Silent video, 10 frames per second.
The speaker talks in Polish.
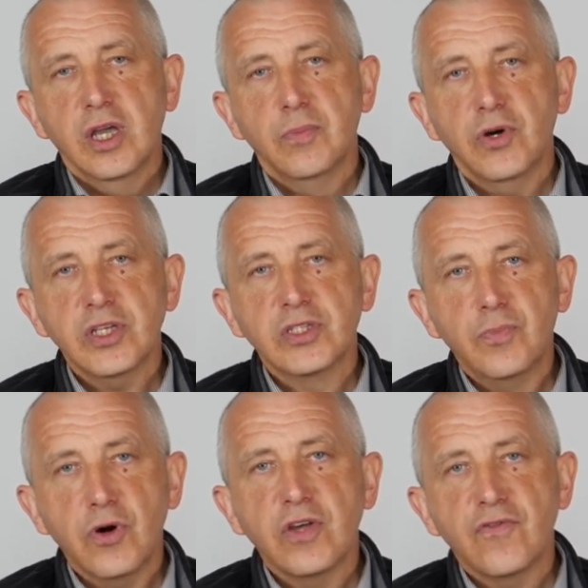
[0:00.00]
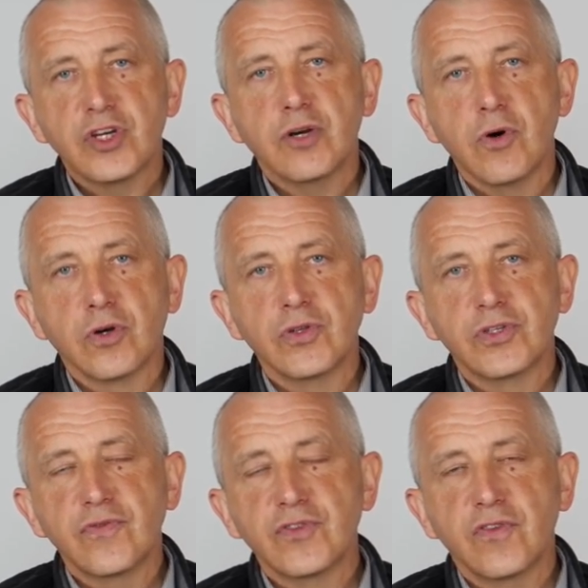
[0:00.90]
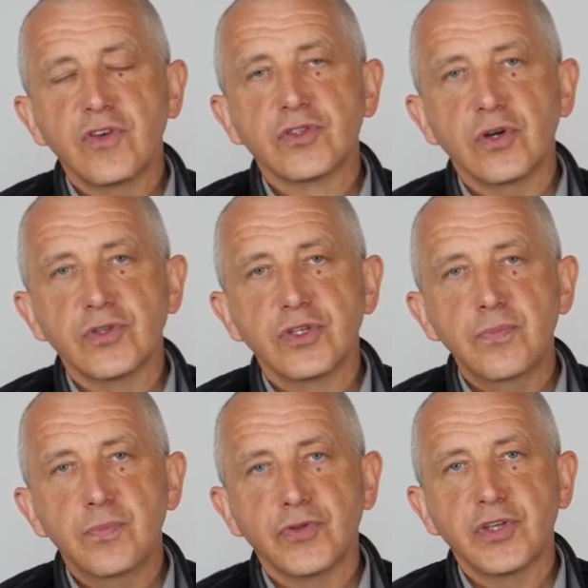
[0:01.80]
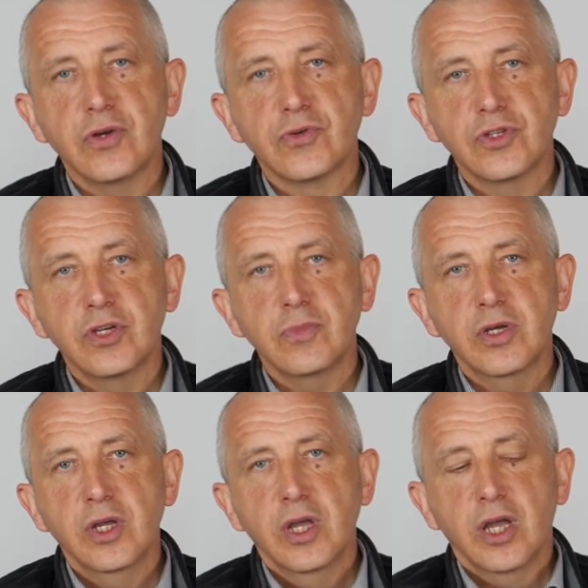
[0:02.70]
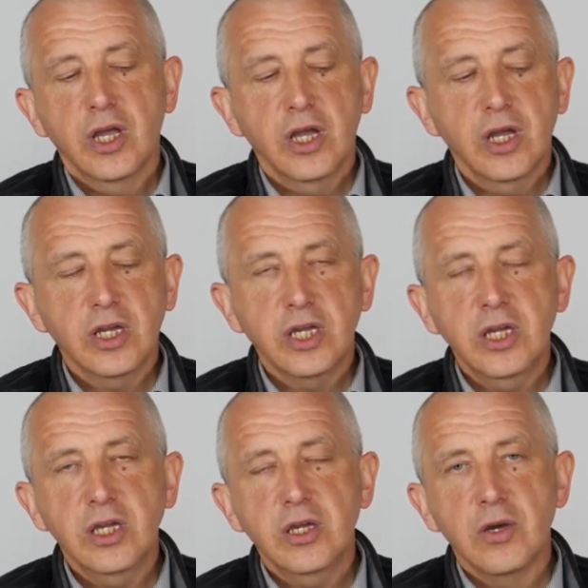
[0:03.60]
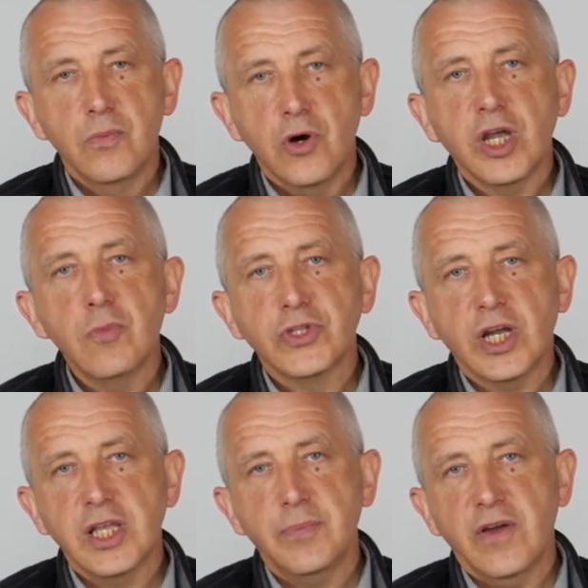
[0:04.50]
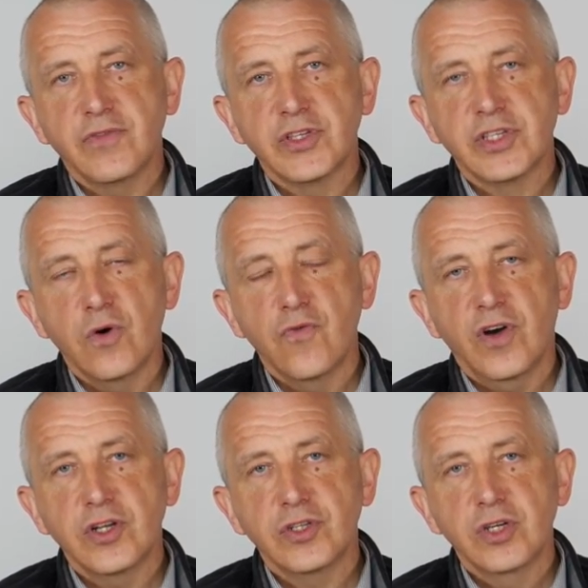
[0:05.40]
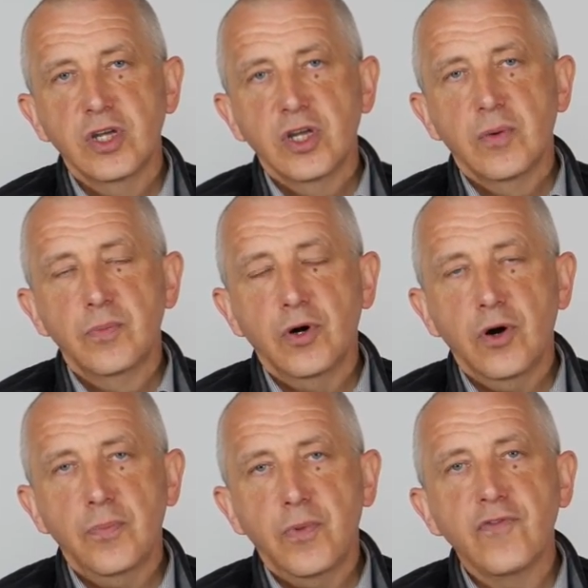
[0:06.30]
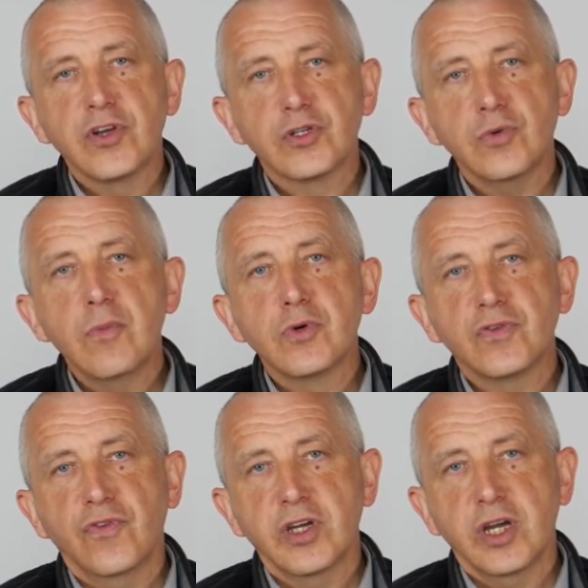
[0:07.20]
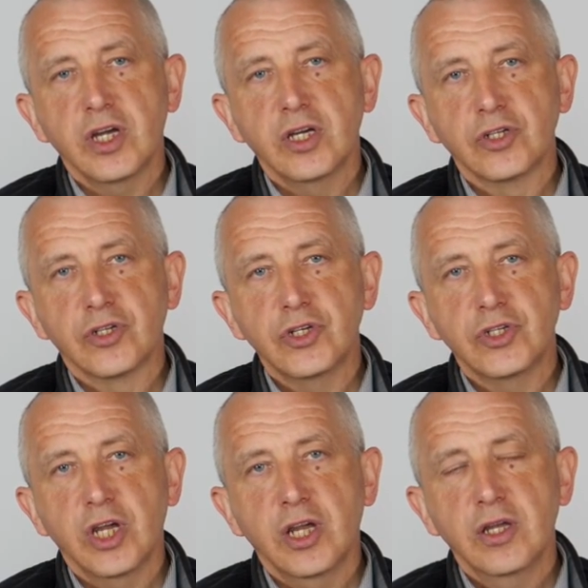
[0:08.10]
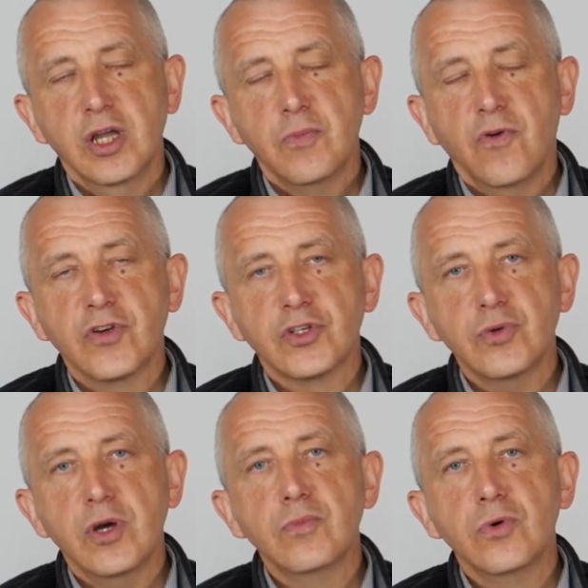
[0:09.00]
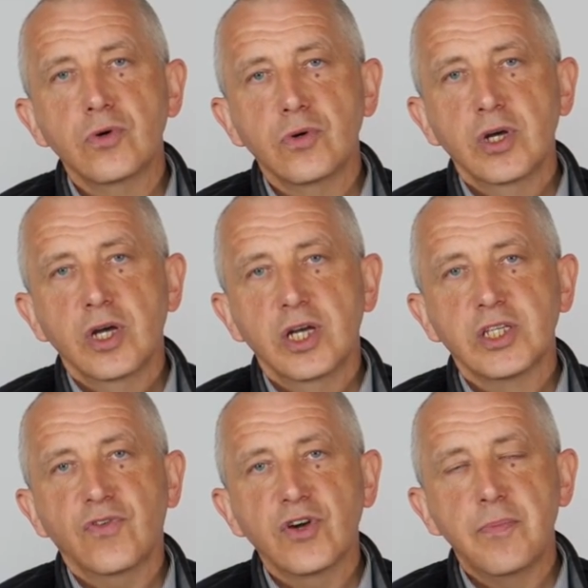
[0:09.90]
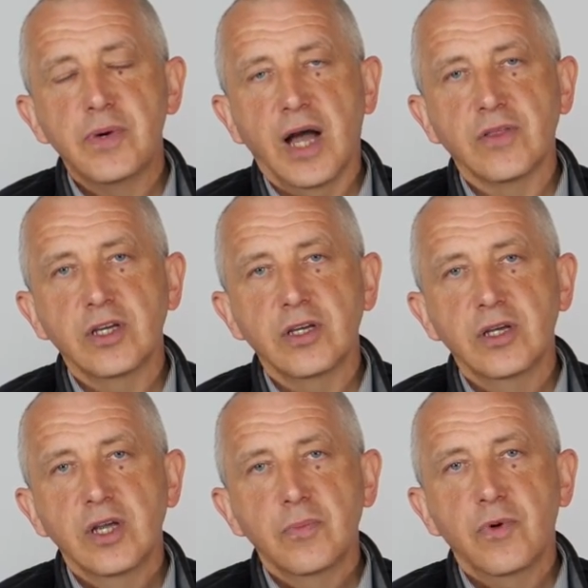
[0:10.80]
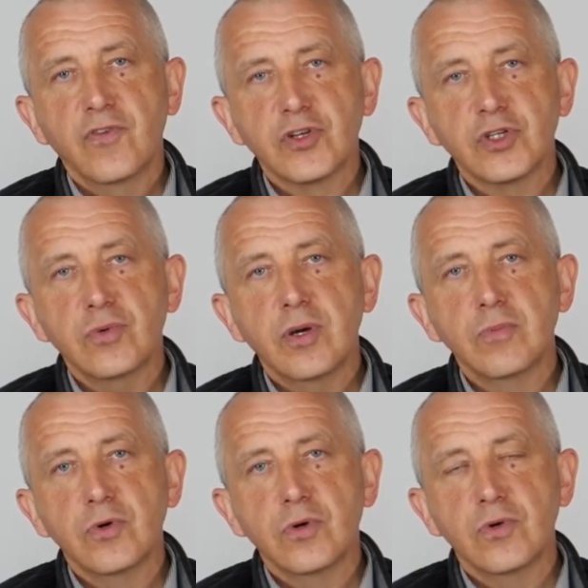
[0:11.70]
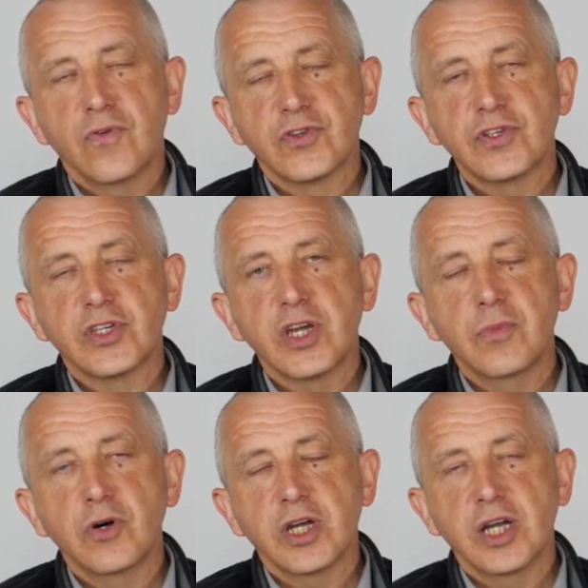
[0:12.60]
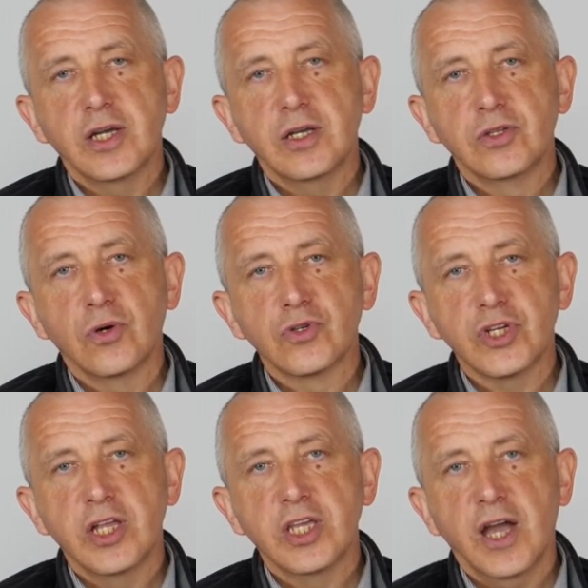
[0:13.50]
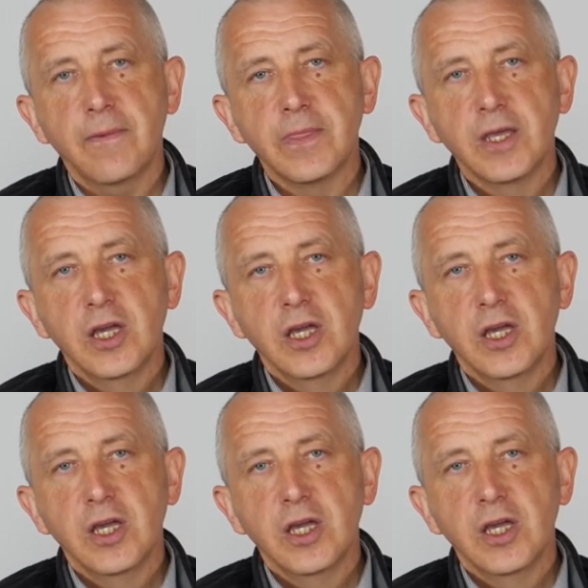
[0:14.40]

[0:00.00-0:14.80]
bo jest Bogiem wszechmogącym, wszechwiedzącym, potężnym e, i mogę mu tak naprawdę zaufać, bo powierzyłem mu swoje życie, powierzyłem mu e, swoje plany, powierzyłem mu wszystkie moje dążenia